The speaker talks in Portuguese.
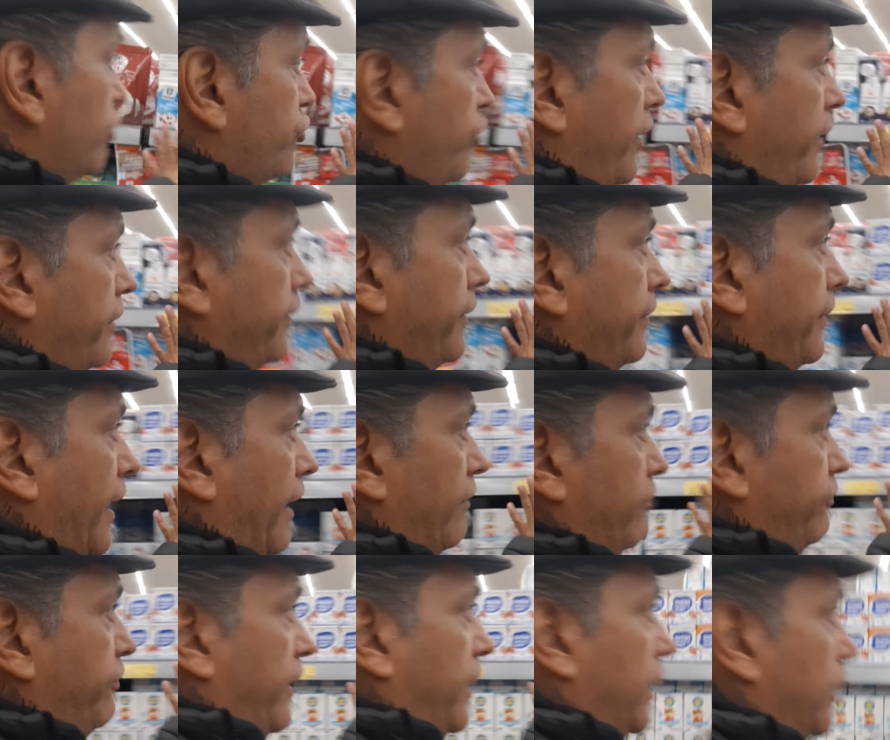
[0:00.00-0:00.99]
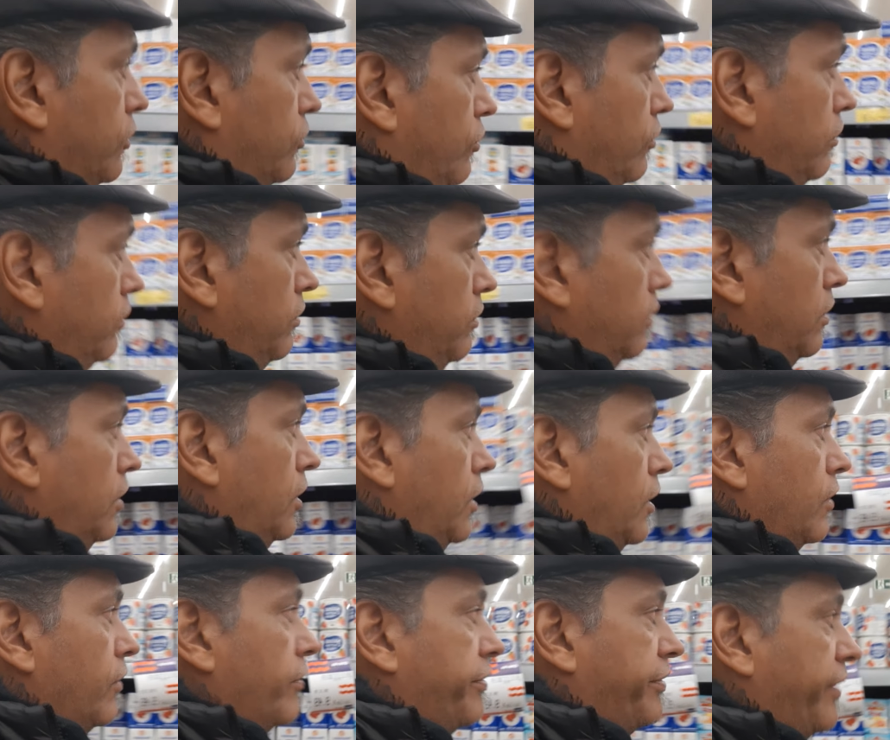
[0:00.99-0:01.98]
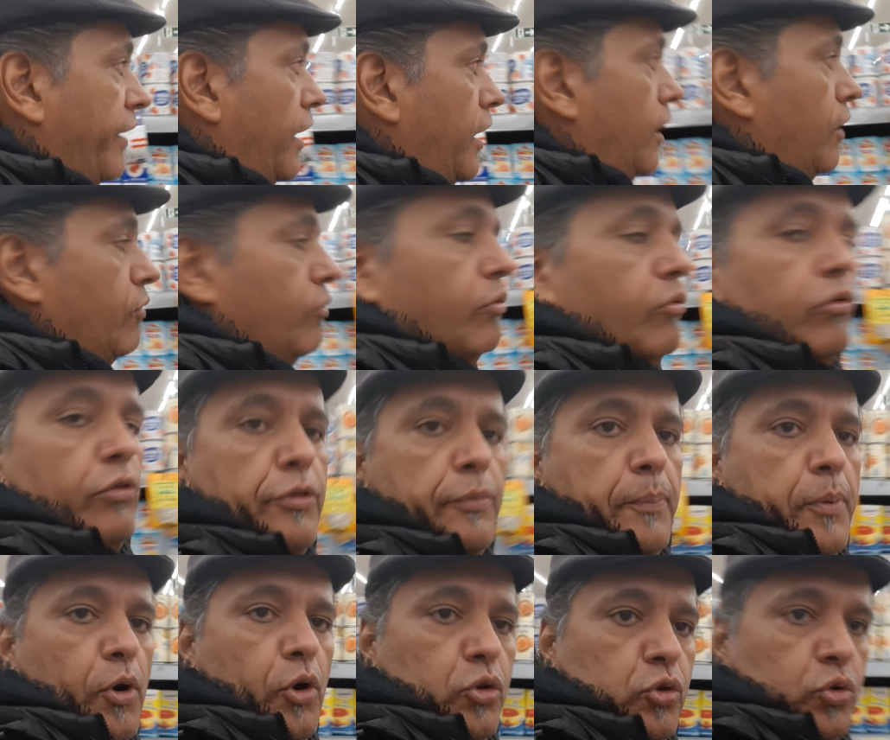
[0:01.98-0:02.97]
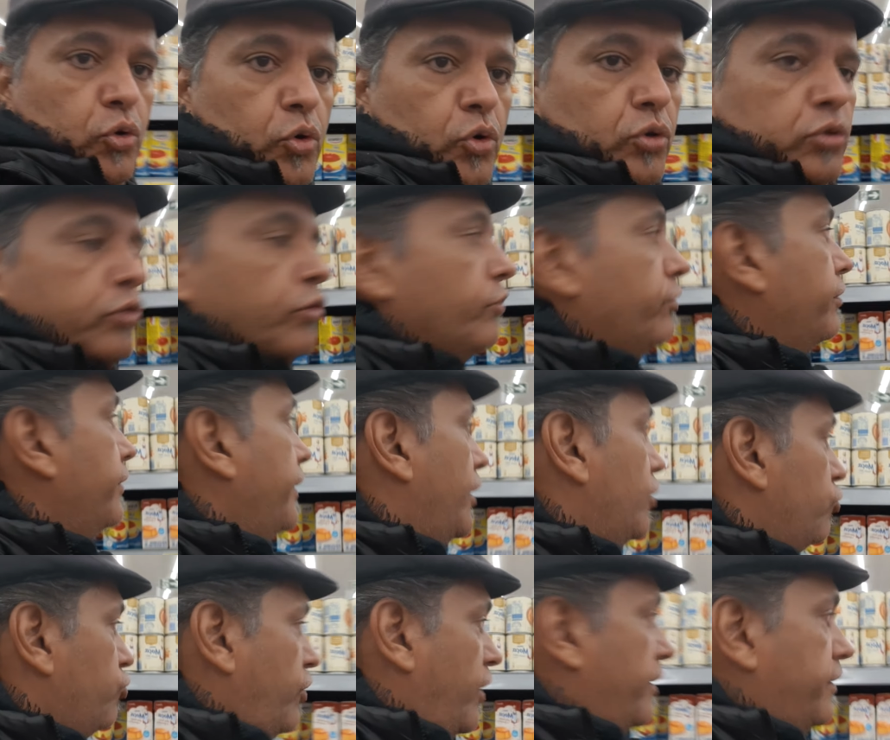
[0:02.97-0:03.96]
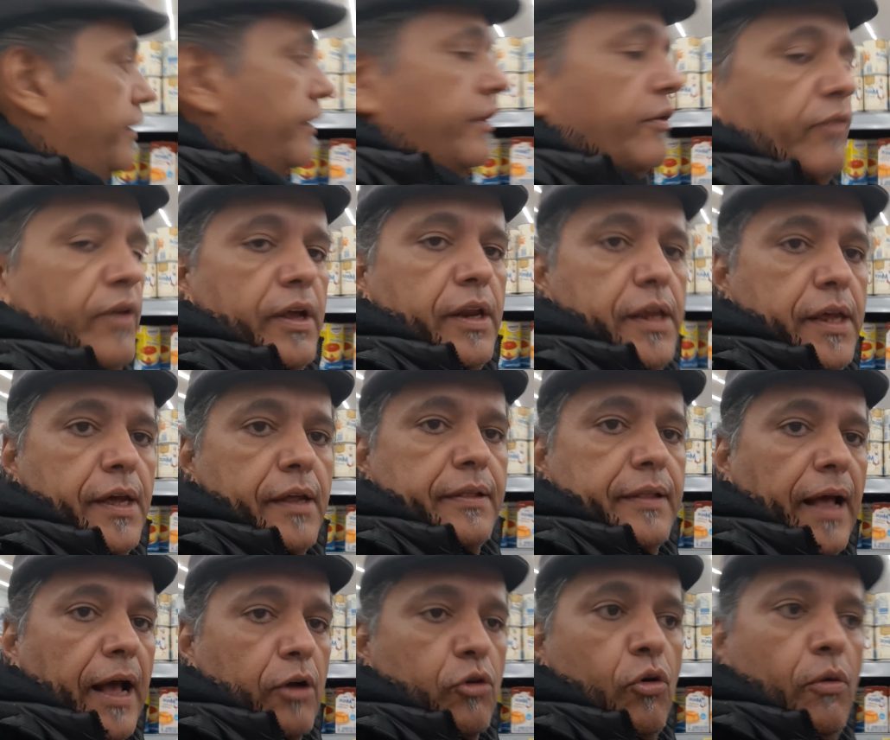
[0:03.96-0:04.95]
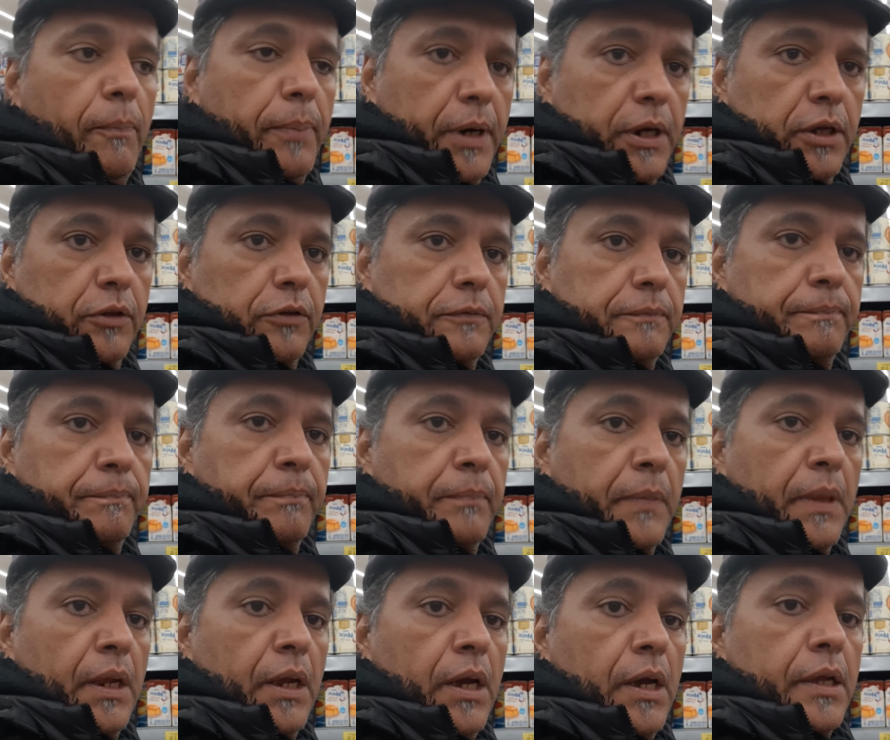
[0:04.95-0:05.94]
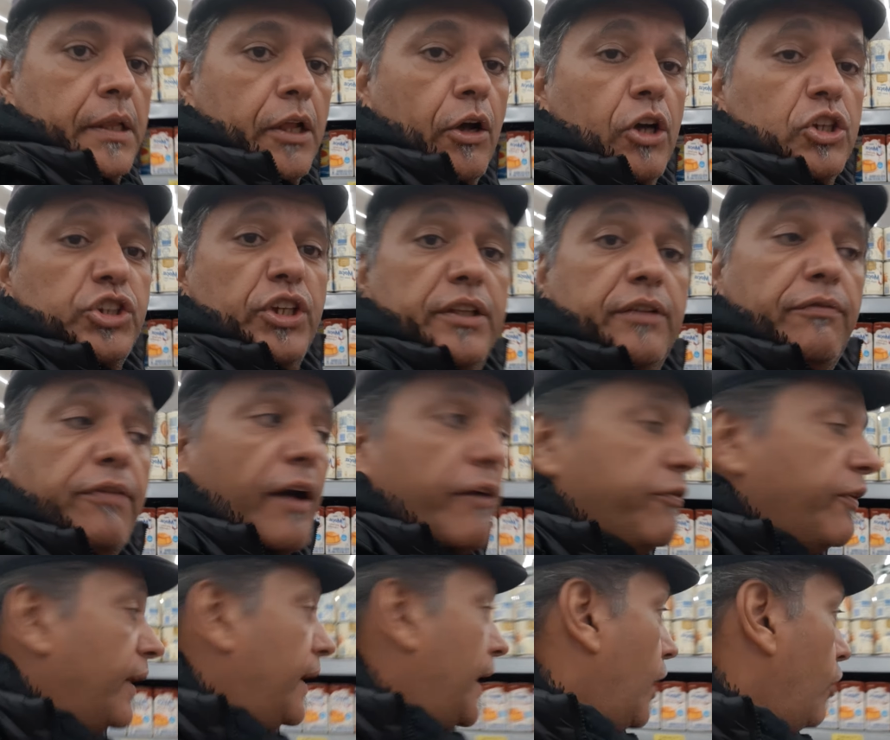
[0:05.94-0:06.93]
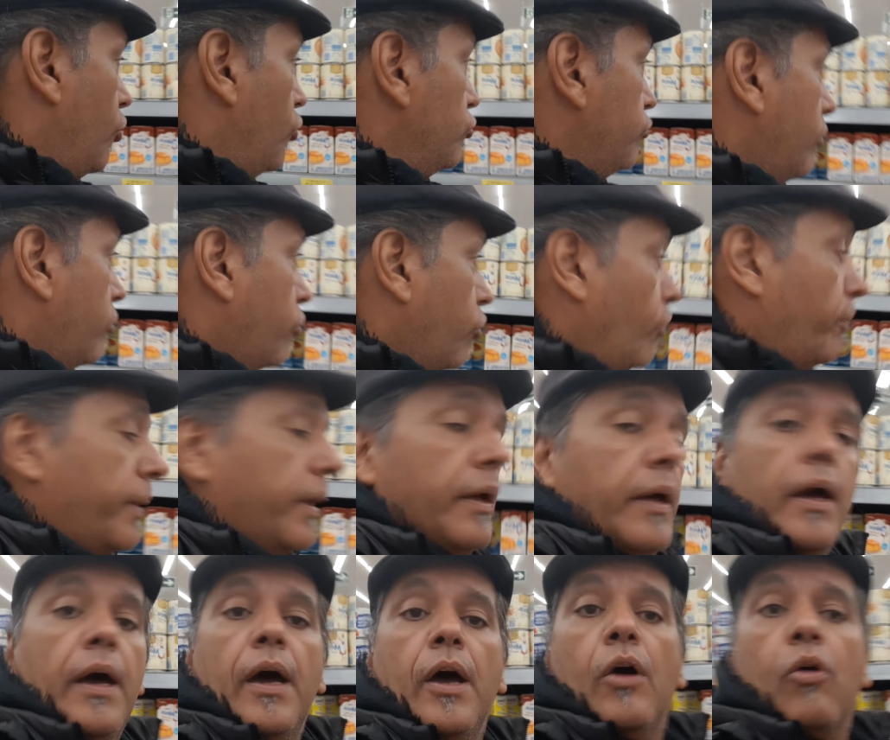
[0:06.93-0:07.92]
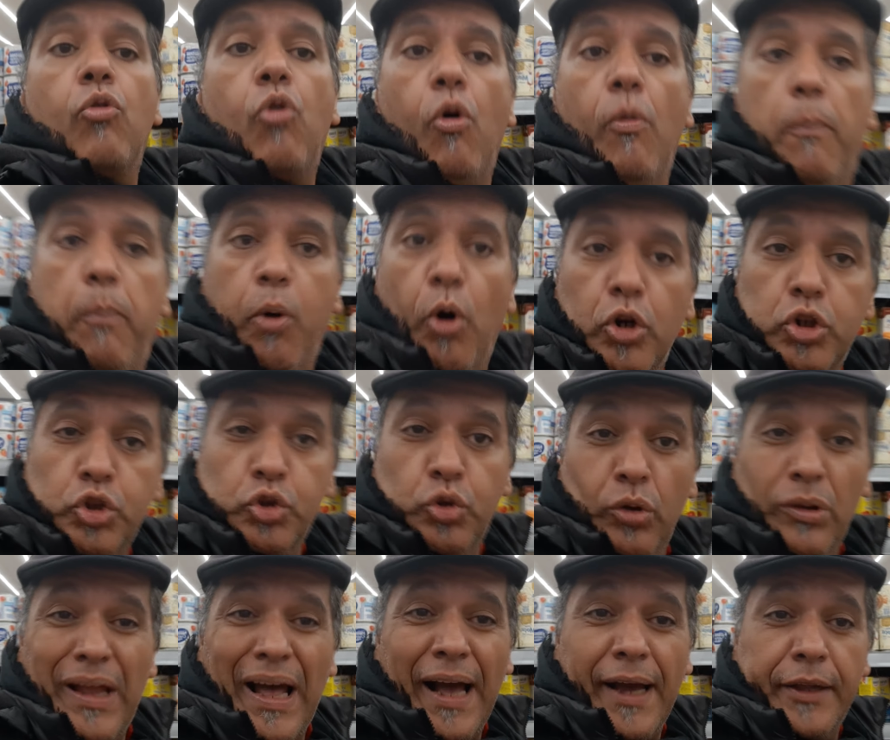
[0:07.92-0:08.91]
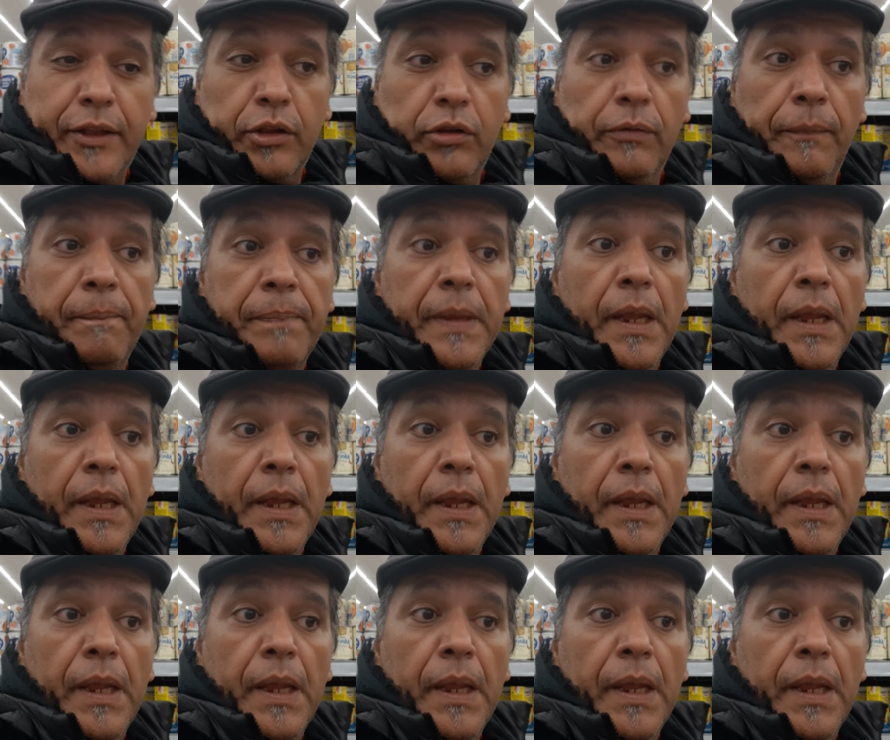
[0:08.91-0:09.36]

gente está vendo são os produtos que a gente deveria estar tá comprando. Então a gente vai falar hoje sobre composto lacto,